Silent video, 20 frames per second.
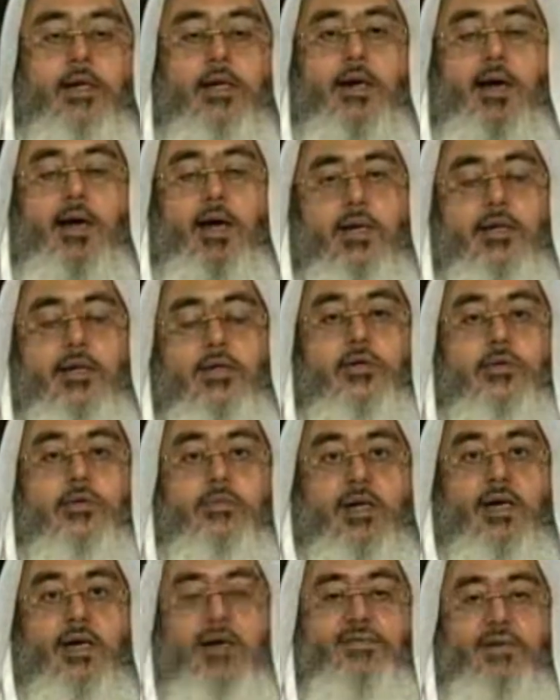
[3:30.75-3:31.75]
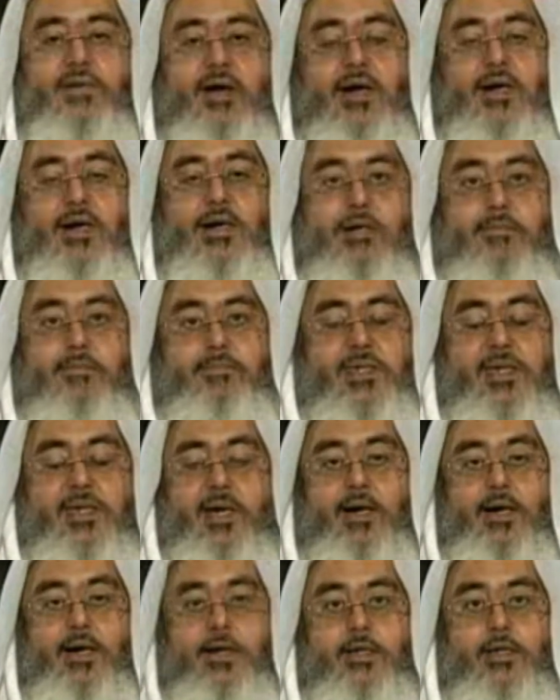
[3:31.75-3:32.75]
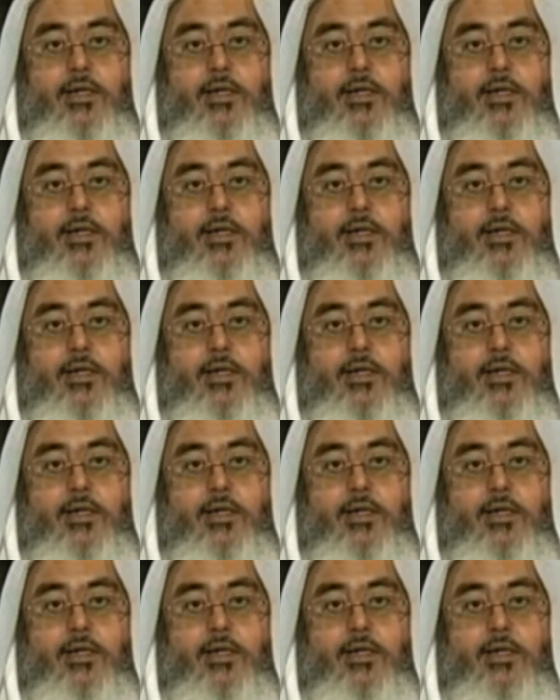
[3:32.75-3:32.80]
رأيتم كيف أهل البدع